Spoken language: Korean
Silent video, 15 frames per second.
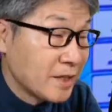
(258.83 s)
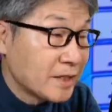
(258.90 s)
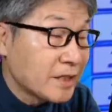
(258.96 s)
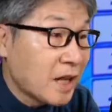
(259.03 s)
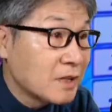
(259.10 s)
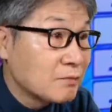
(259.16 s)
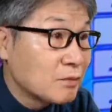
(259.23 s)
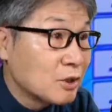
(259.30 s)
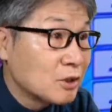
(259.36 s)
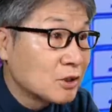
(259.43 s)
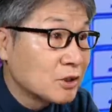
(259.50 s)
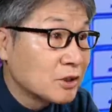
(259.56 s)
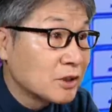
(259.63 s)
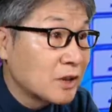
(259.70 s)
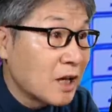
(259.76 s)

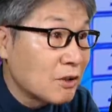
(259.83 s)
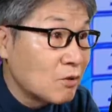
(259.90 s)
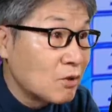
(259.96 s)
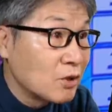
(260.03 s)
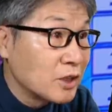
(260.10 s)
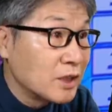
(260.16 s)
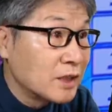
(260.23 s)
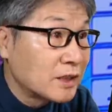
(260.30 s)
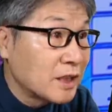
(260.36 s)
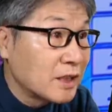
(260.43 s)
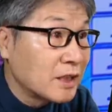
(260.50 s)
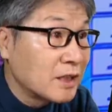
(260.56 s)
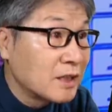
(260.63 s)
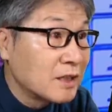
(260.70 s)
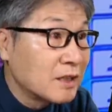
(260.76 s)
라이벌전하고
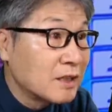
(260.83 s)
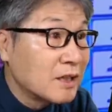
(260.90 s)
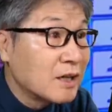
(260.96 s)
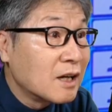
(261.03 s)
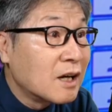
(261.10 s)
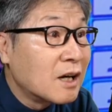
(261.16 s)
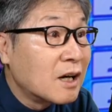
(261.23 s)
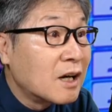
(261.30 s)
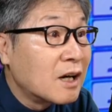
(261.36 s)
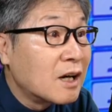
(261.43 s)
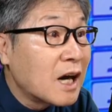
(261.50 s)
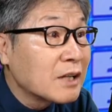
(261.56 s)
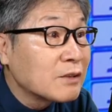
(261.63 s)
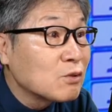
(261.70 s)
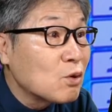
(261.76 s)
1대1 어,
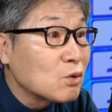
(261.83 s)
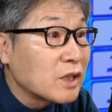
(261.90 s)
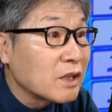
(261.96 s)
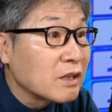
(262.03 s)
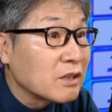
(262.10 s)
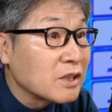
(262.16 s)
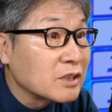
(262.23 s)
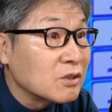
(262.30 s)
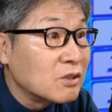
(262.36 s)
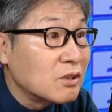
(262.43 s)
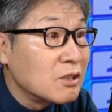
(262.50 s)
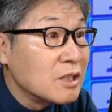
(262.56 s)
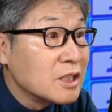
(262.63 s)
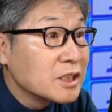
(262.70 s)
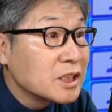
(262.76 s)
한국 대결에서
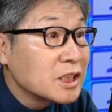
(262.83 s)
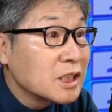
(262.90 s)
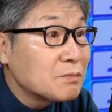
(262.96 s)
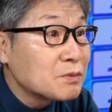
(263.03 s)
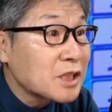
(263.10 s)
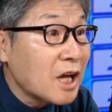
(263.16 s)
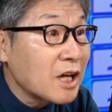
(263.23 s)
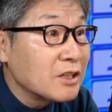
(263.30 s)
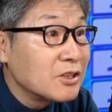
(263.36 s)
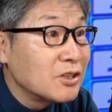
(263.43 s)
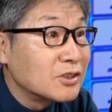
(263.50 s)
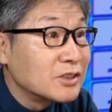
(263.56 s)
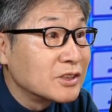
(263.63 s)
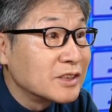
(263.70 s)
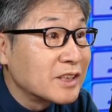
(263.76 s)

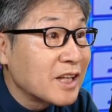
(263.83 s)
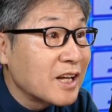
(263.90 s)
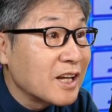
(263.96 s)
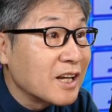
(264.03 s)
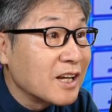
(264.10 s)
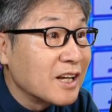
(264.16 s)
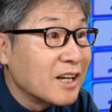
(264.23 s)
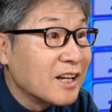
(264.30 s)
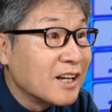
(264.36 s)
14위였는데